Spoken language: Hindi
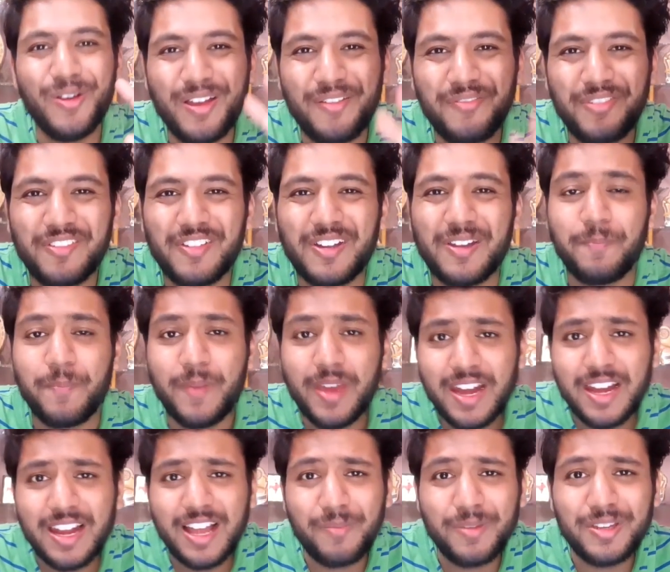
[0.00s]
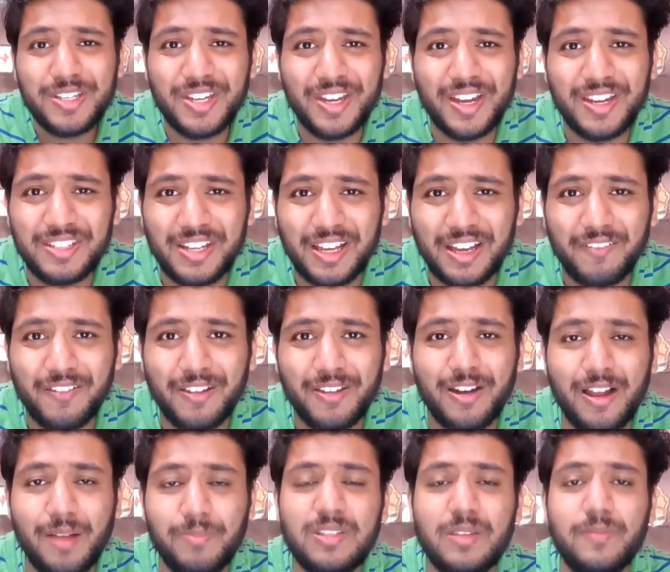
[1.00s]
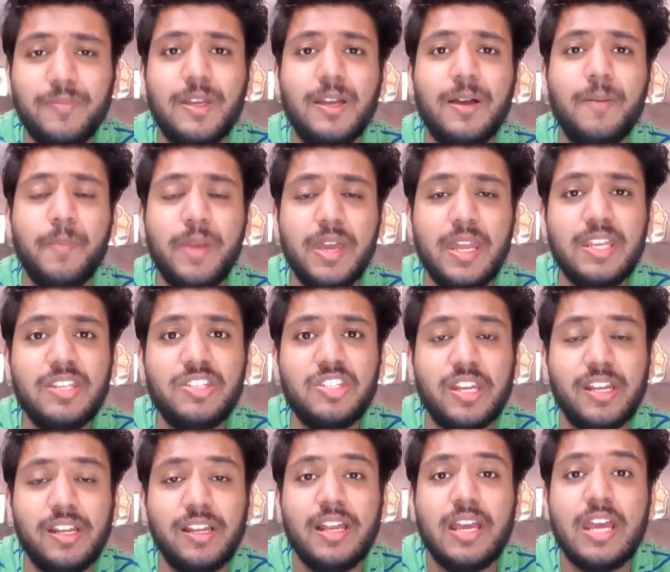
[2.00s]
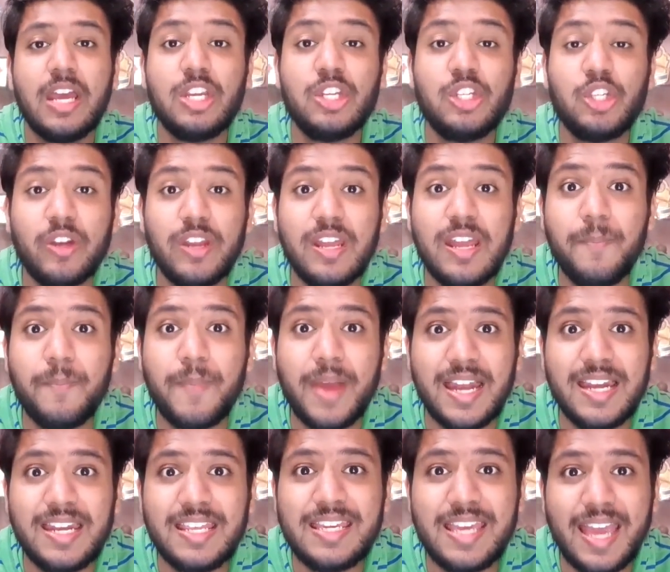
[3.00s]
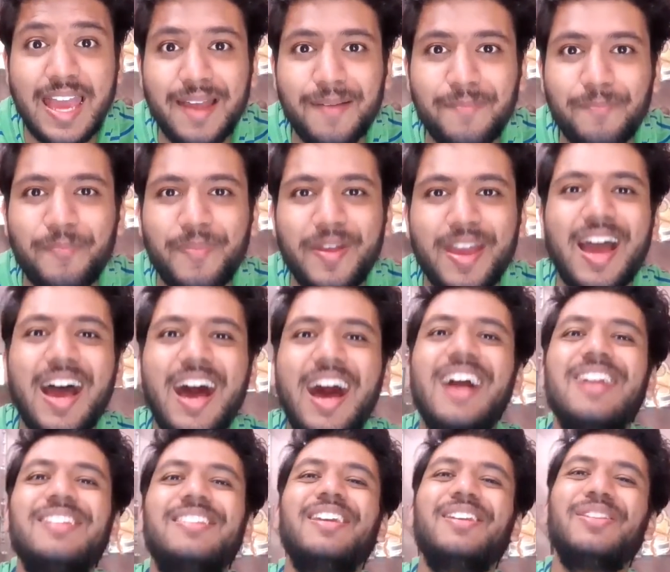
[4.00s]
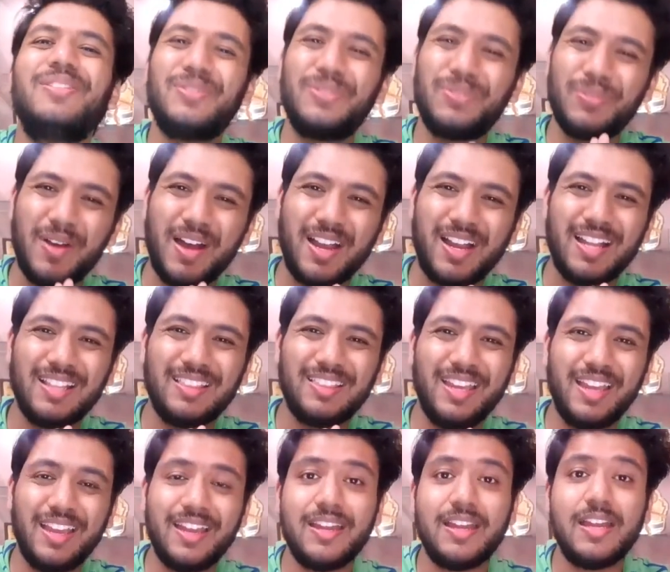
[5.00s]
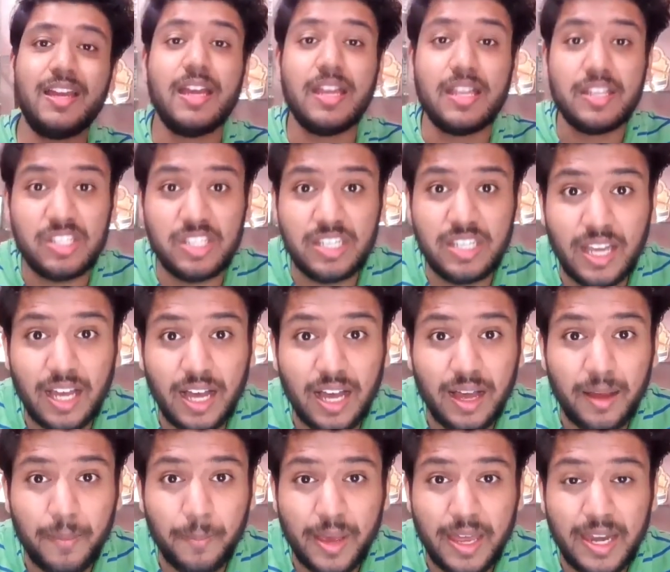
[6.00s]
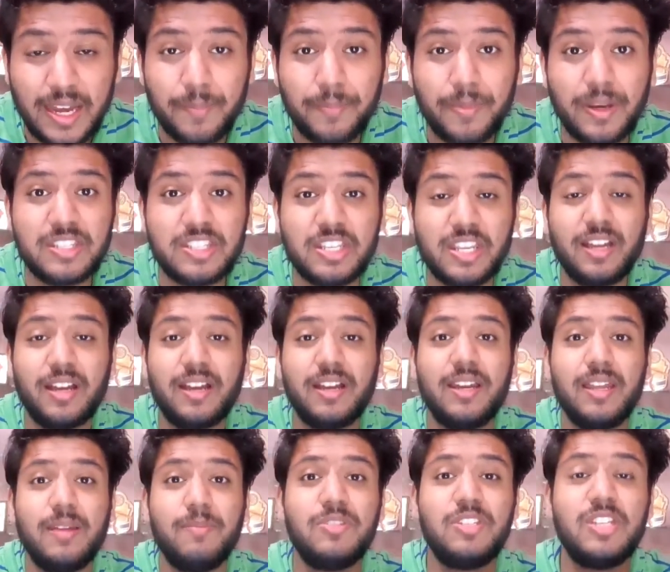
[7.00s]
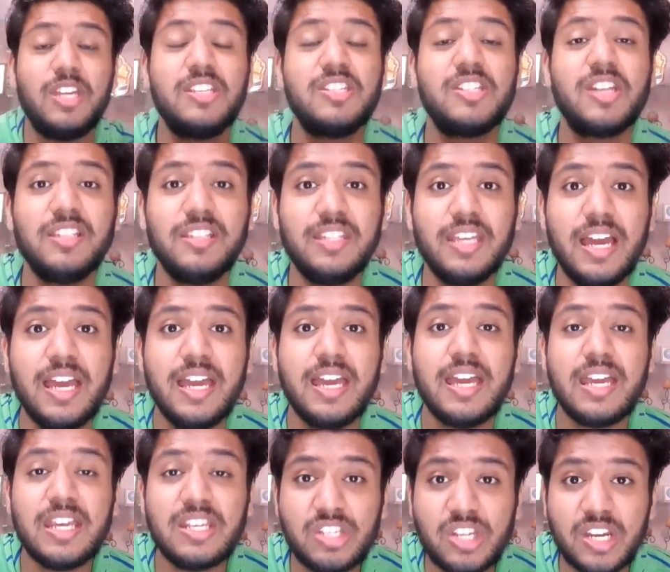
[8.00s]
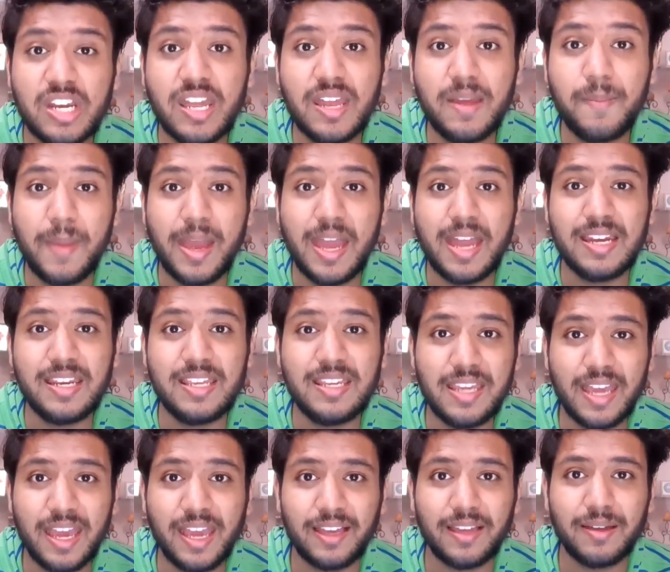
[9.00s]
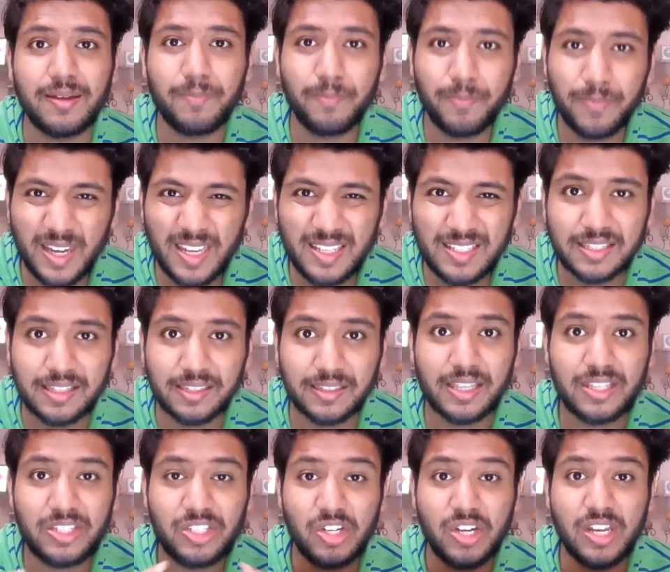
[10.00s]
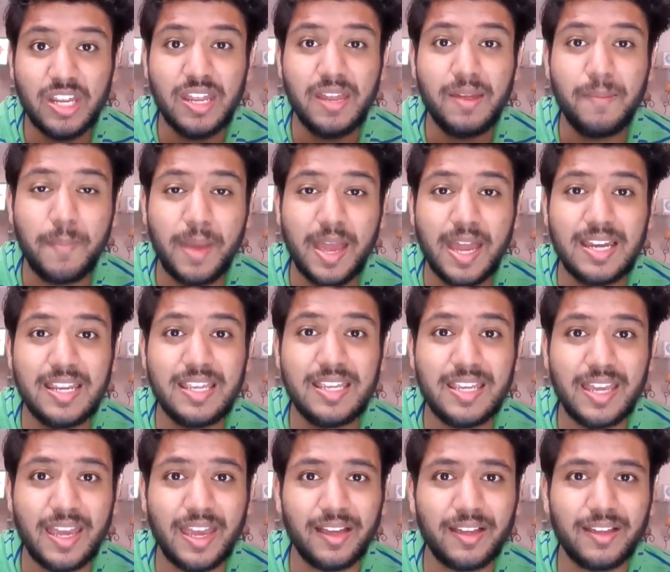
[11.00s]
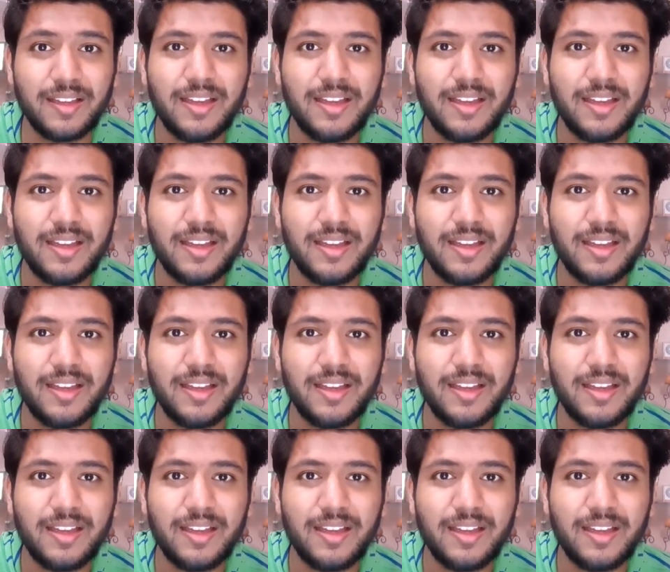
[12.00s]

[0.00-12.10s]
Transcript: एवरीवन मेरा नाम है श्रेयस अग्रवाल और आप सभी का मेरे चैनल श्रेय मैनी पे हार्दिक स्वागत है जी हाँ मैंने अपने चैनल का नेम चेंज कर दिया है श्रेय एग प्लीज याद रखना मैनी एग